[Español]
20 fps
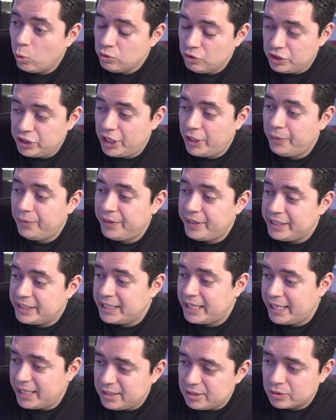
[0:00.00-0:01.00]
Un CEO
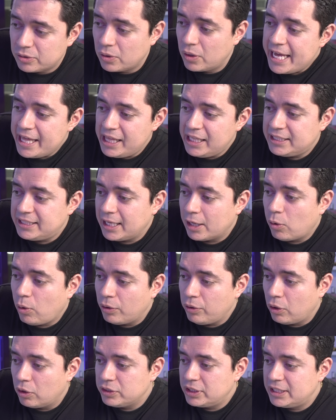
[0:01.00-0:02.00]
dice esto. Y dice,
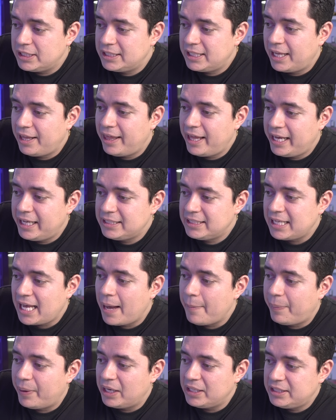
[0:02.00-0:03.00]
cuando los SSDs
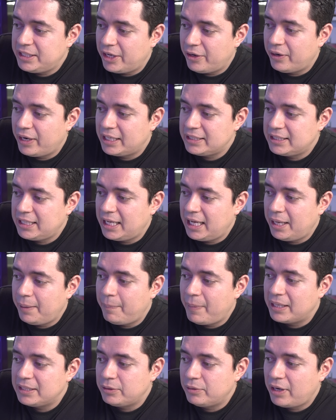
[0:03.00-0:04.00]
aparecieron hace
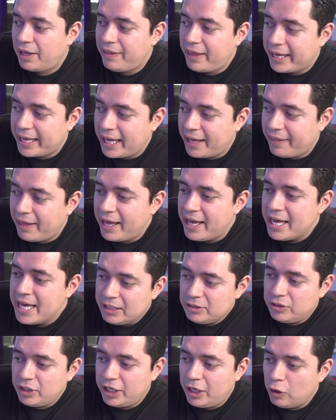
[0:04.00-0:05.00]
más de una década,
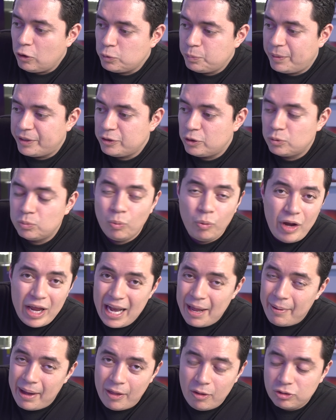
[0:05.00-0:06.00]
ellos tenían unos precios muy
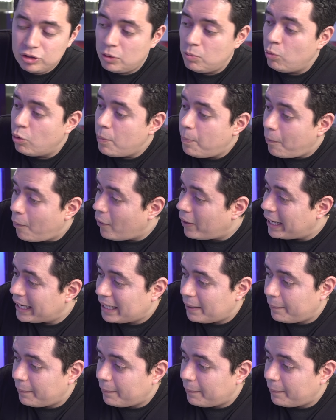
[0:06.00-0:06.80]
elevados y muy poca